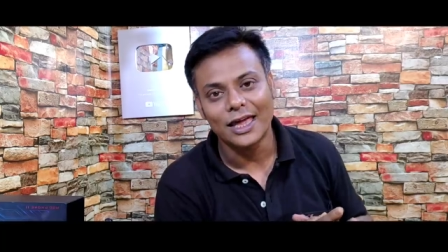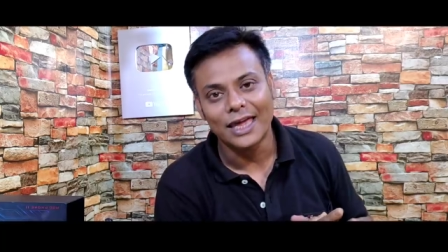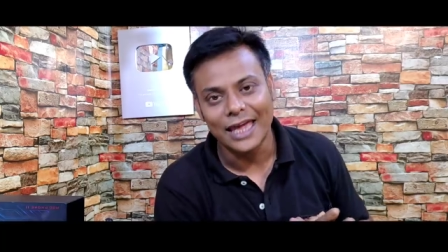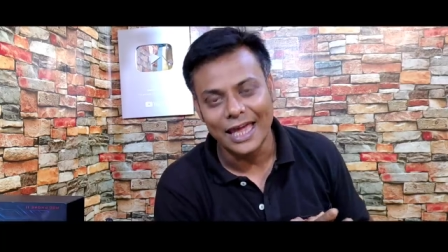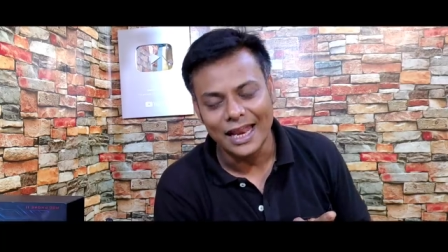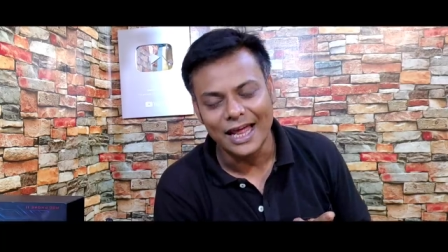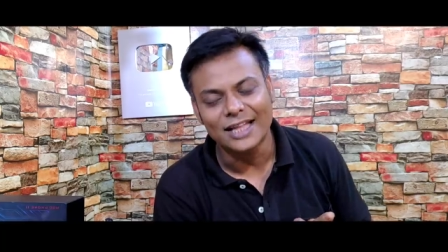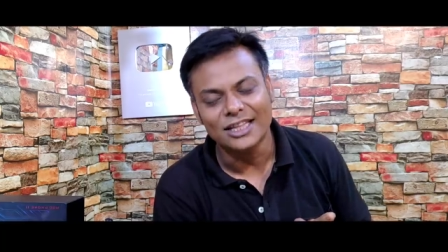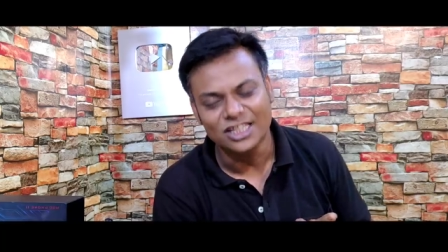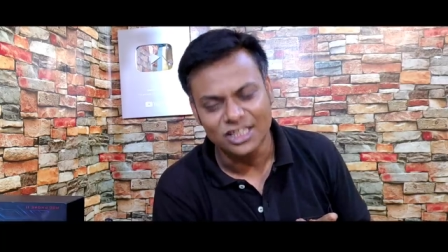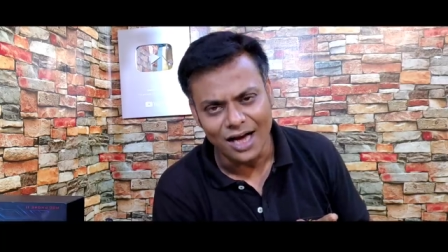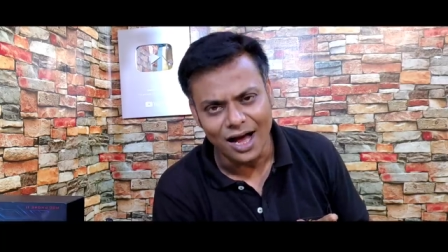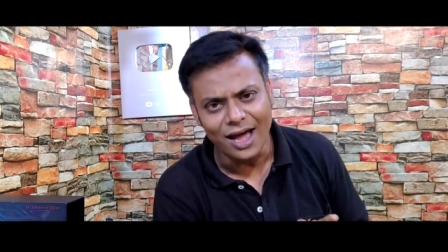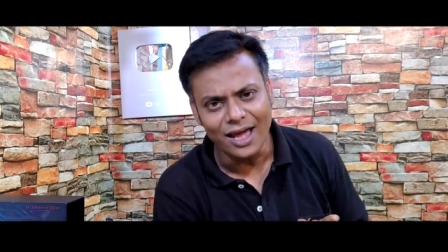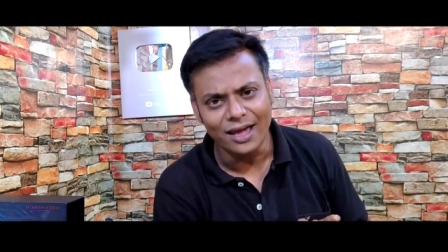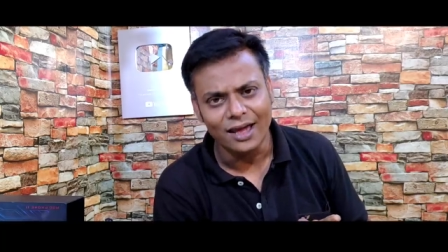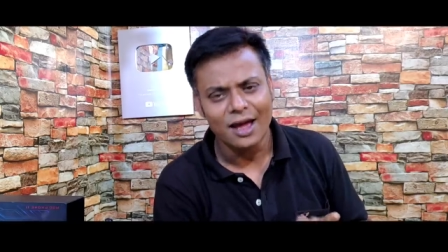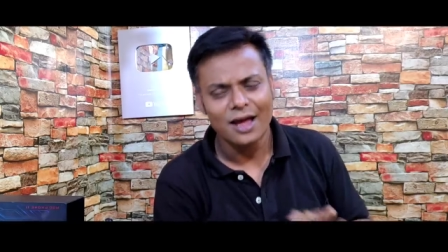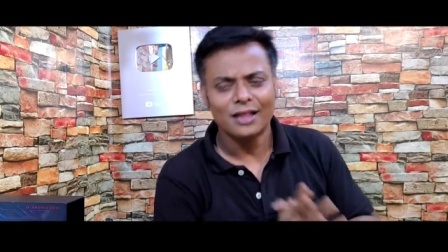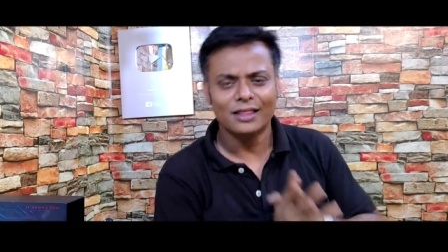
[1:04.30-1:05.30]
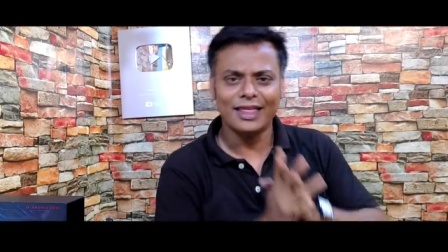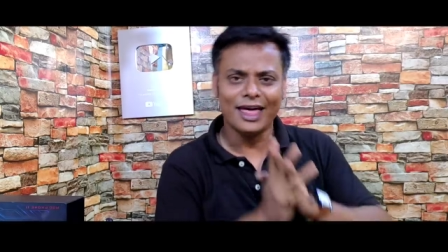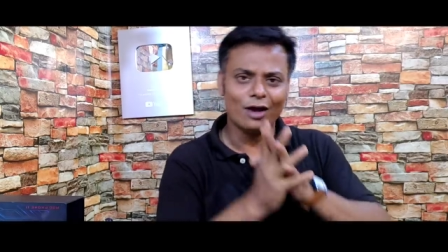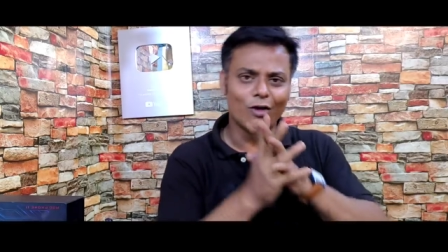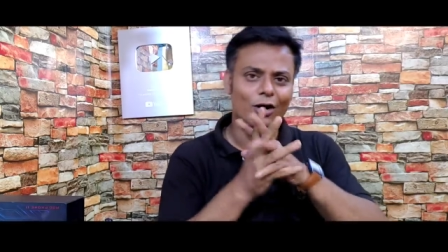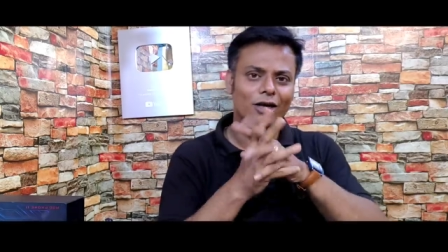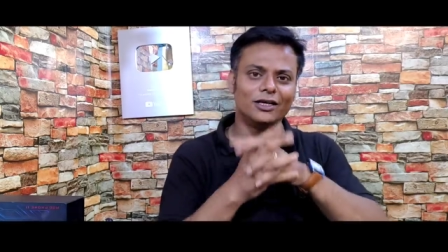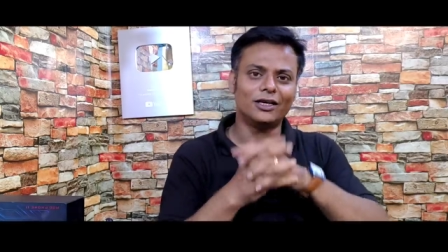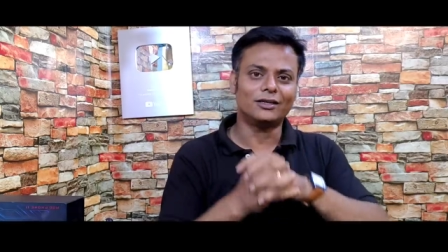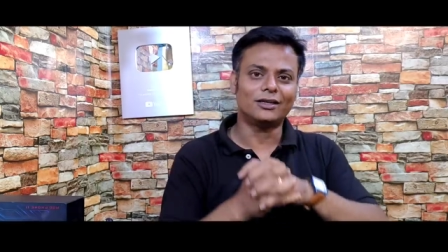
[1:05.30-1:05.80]
কি কেনা যায়
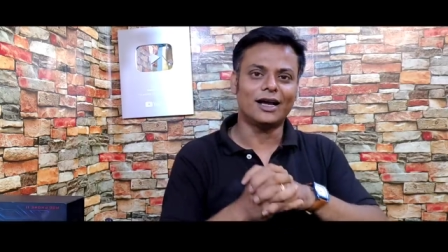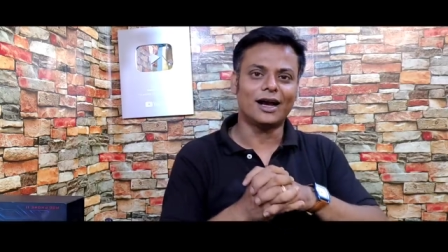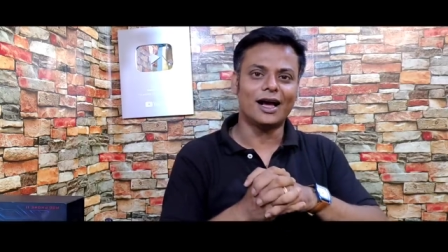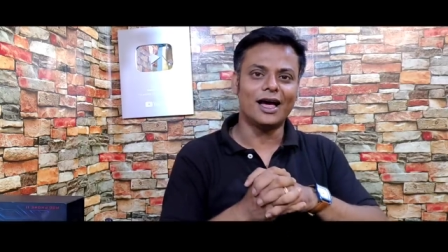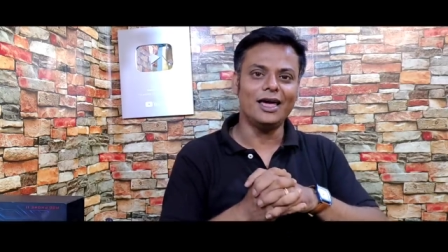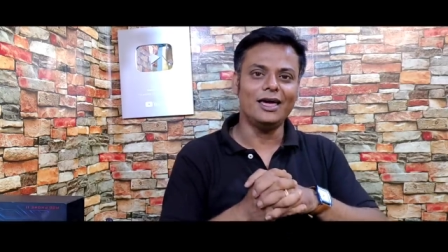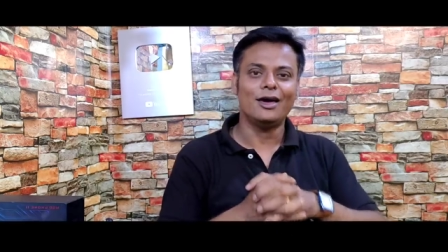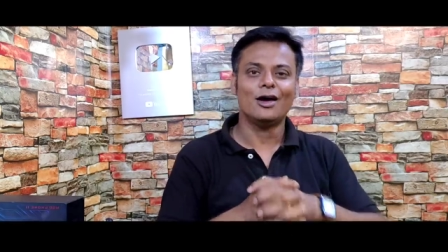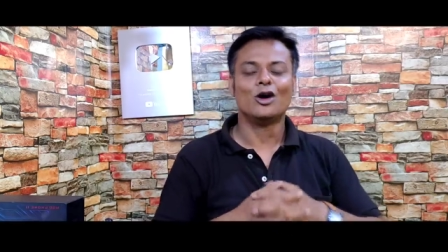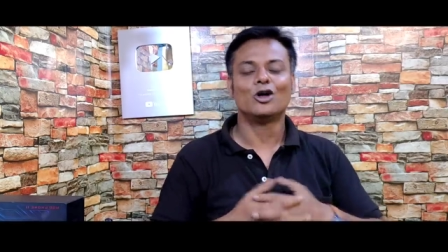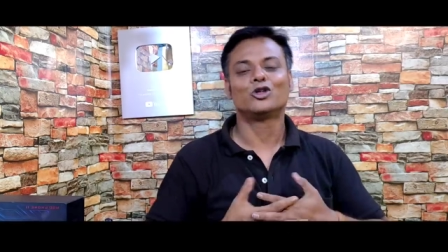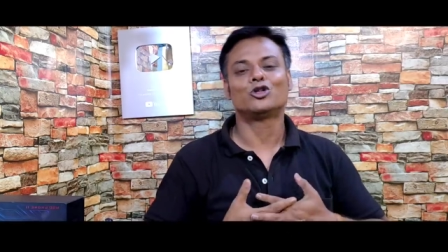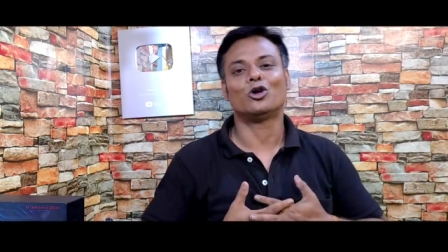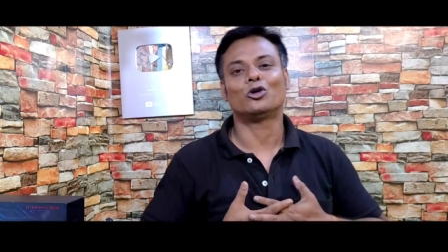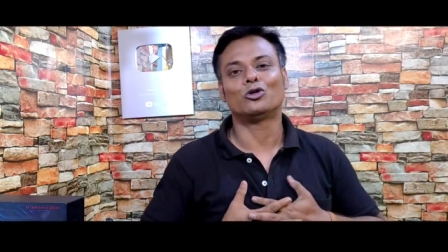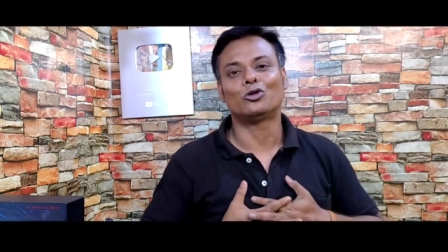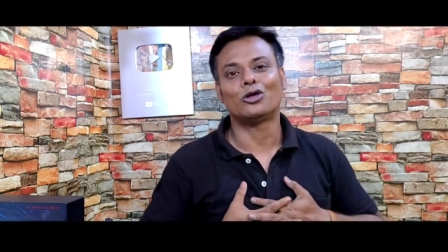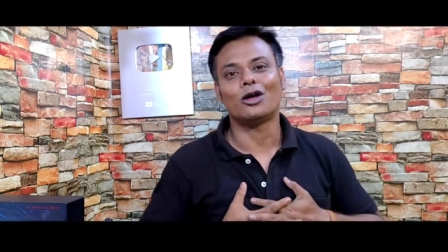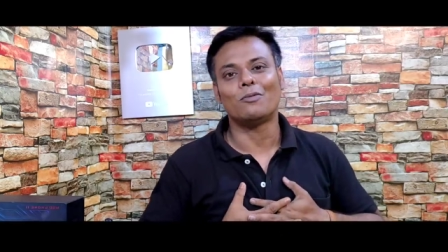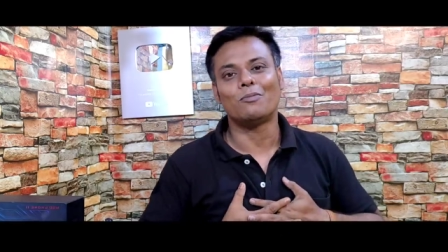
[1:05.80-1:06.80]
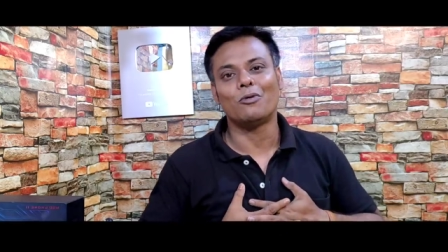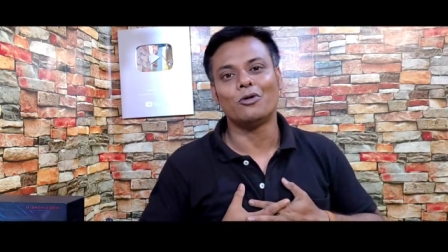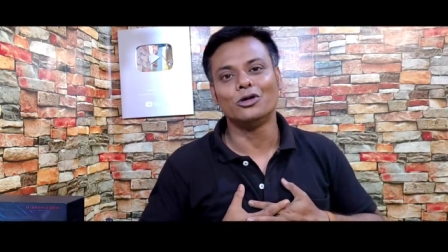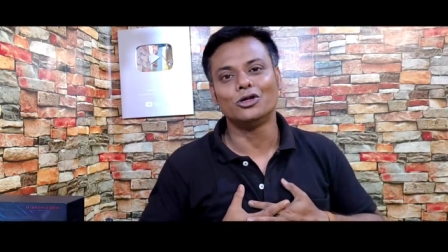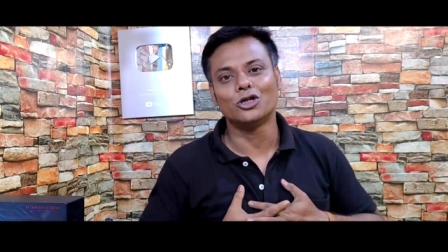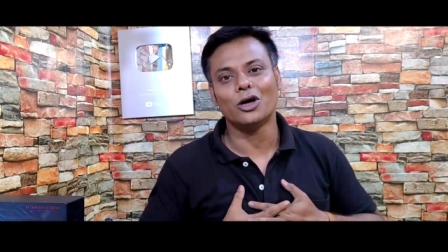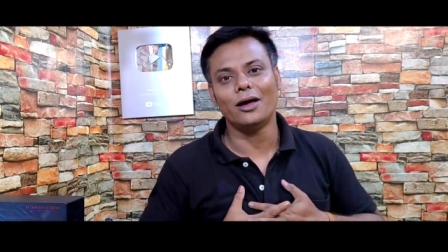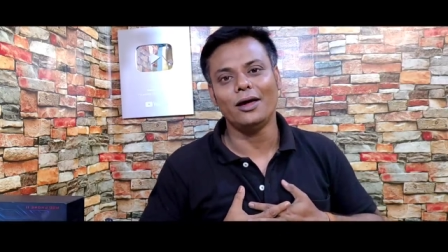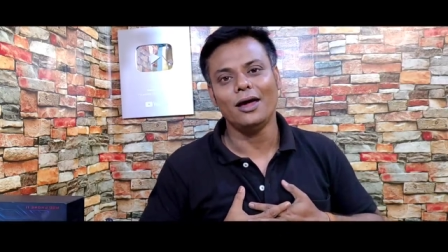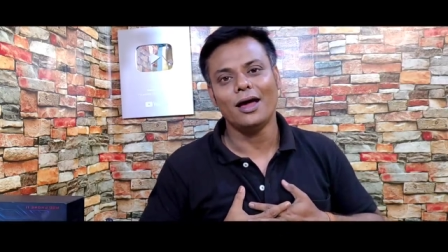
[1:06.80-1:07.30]
তেরো হাজার টাকায় সততার
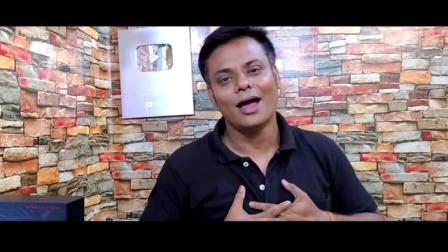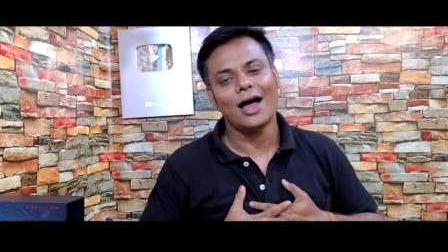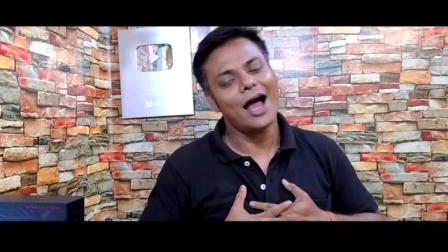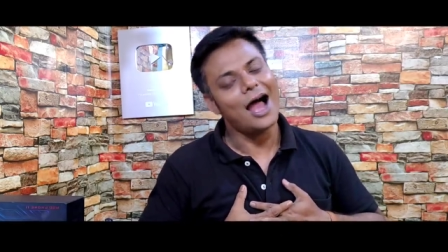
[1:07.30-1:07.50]
পরিচয়